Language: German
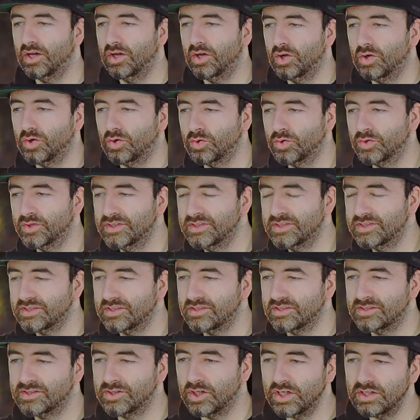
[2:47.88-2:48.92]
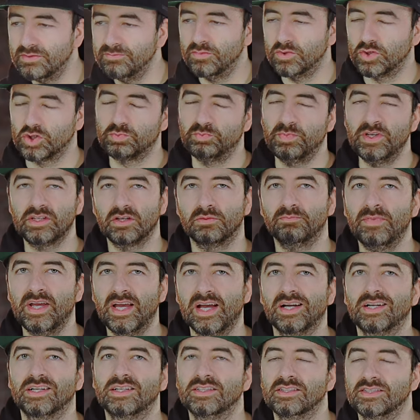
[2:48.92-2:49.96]
Und sollten wir später
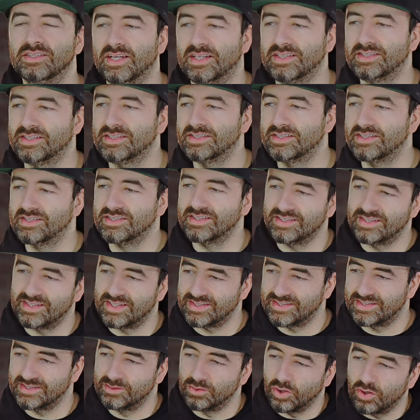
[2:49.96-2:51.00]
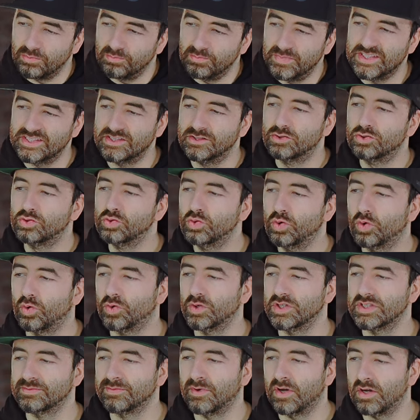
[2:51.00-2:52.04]
merken, dass es, dass es doch ein bisschen zu
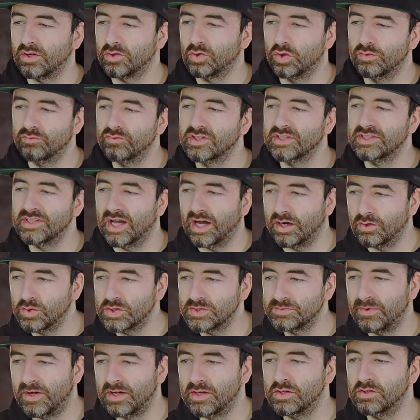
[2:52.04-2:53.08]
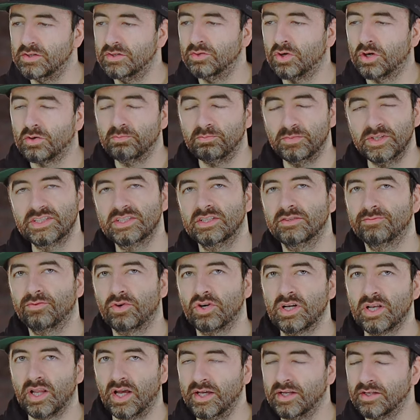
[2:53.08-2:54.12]
groß war, können wir die Auswahl noch ein bisschen
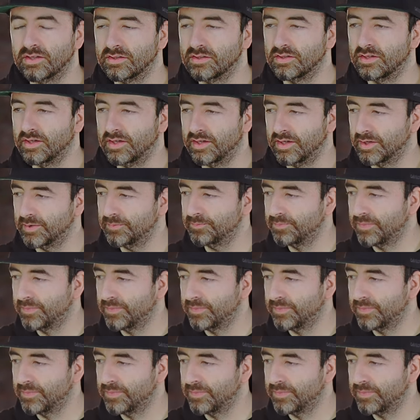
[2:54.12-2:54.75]
verkleinern. Ja.